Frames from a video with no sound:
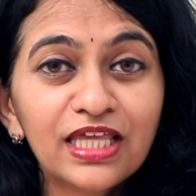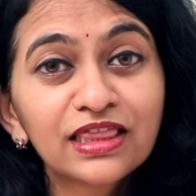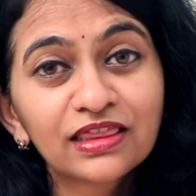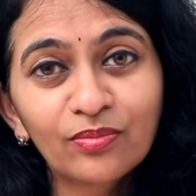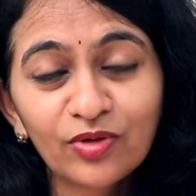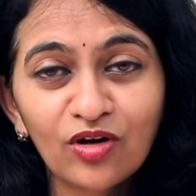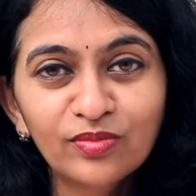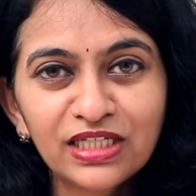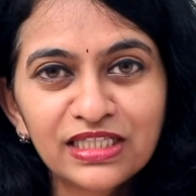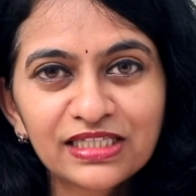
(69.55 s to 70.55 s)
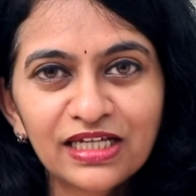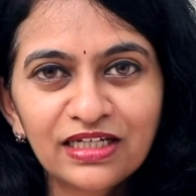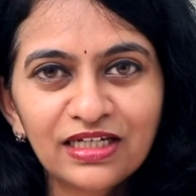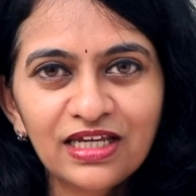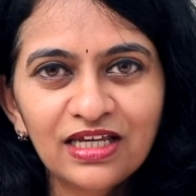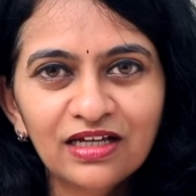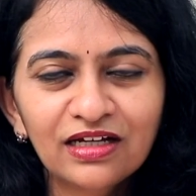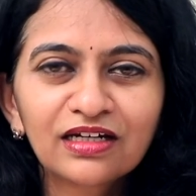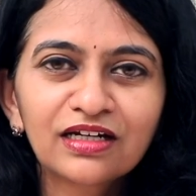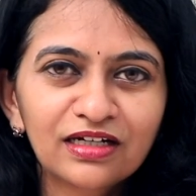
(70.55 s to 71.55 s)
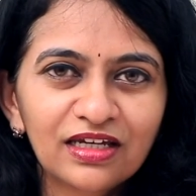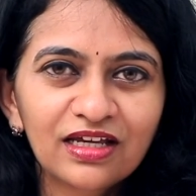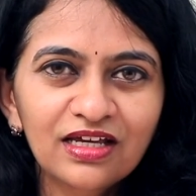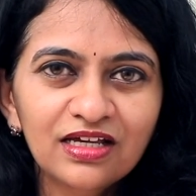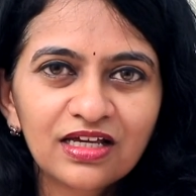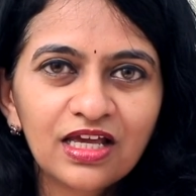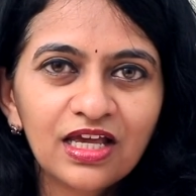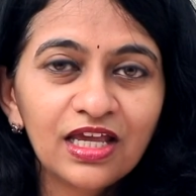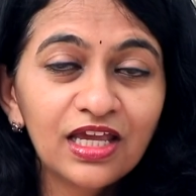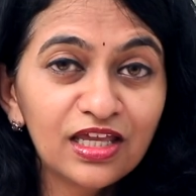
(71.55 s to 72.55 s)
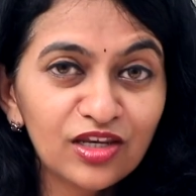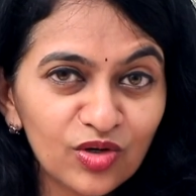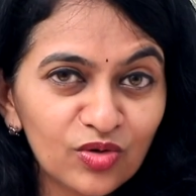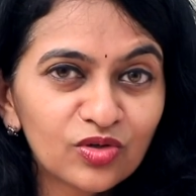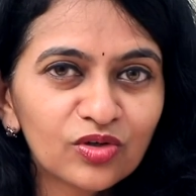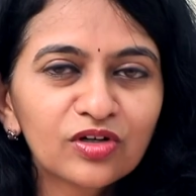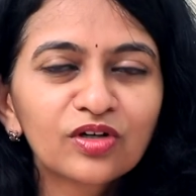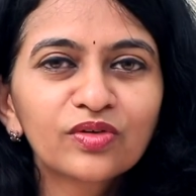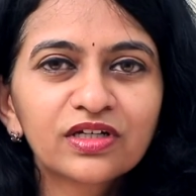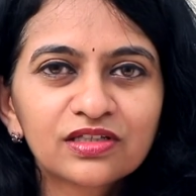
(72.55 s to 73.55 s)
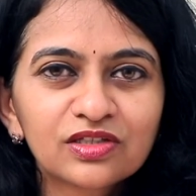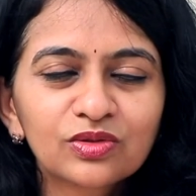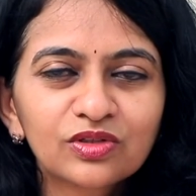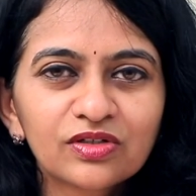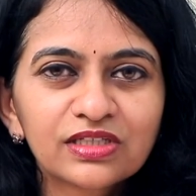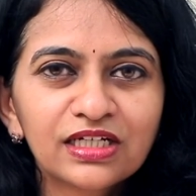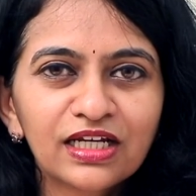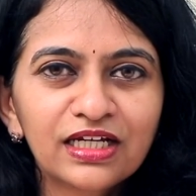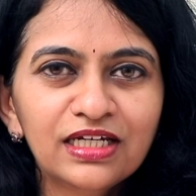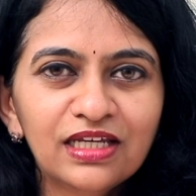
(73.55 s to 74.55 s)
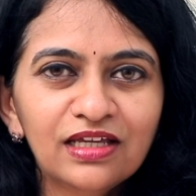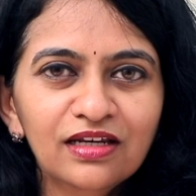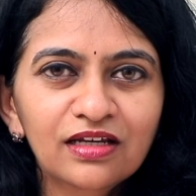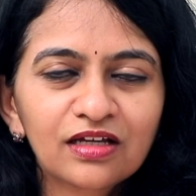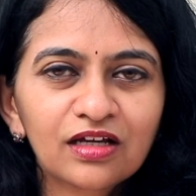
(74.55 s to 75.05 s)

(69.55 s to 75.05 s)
ఇంత ప్రామినెన్స్ ఏంటి అని అంటే ఈ న్యూ కరోనా వైరస్ టూ థౌజండ్ నైన్టీన్